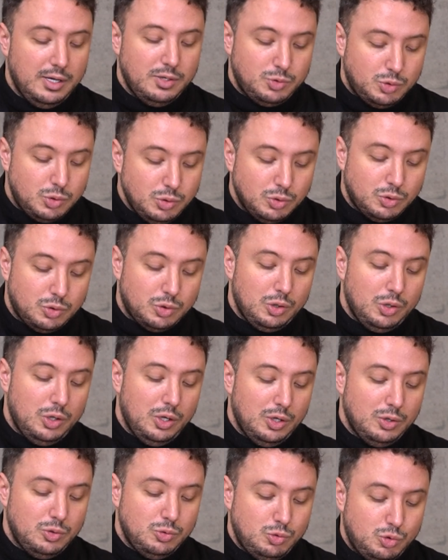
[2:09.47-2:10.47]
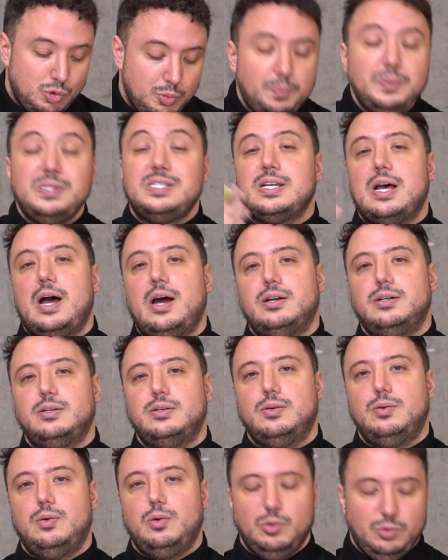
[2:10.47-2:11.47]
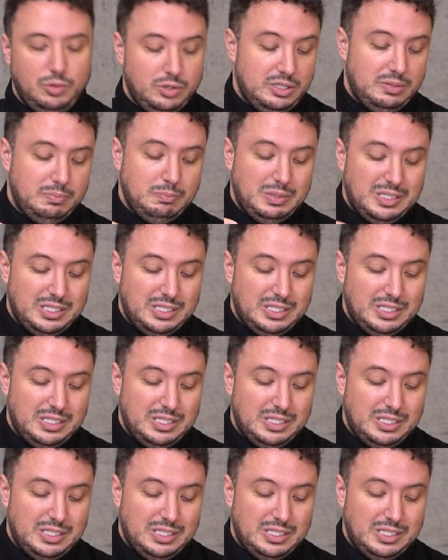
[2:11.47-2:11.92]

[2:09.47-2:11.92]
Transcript: Çünkü Jüpiter onların